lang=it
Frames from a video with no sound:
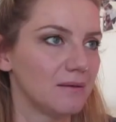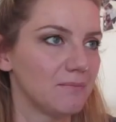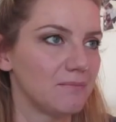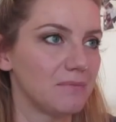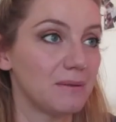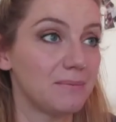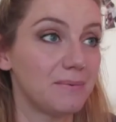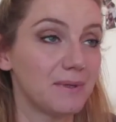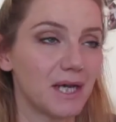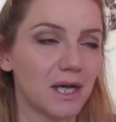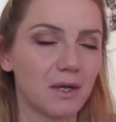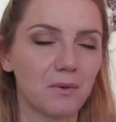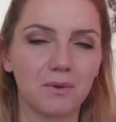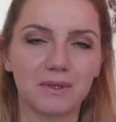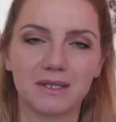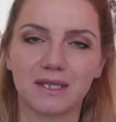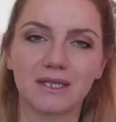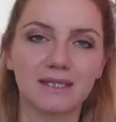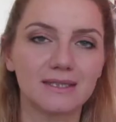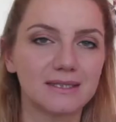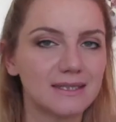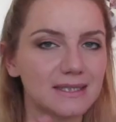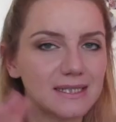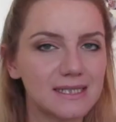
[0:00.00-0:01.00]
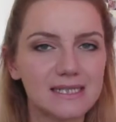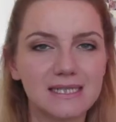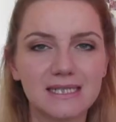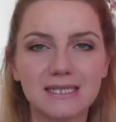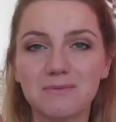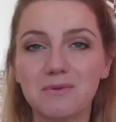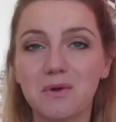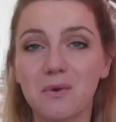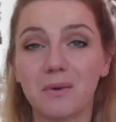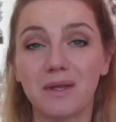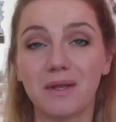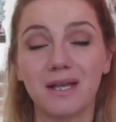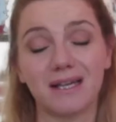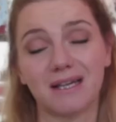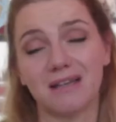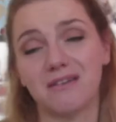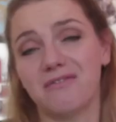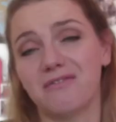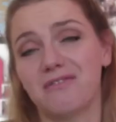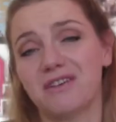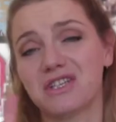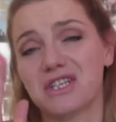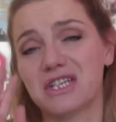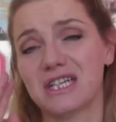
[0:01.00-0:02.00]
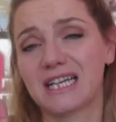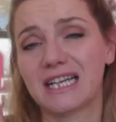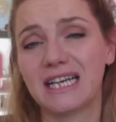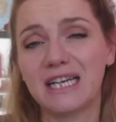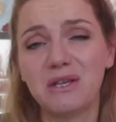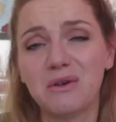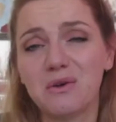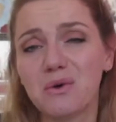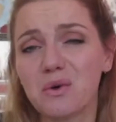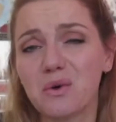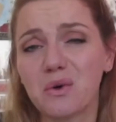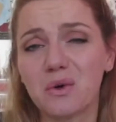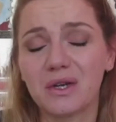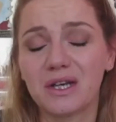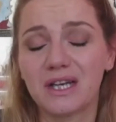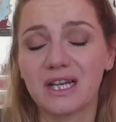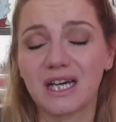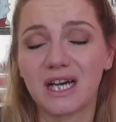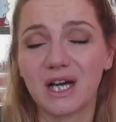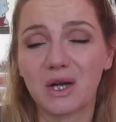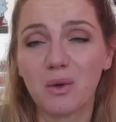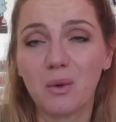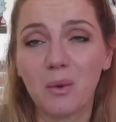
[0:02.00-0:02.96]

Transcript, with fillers: Mi piacque tantissimo quella che fece Clio con,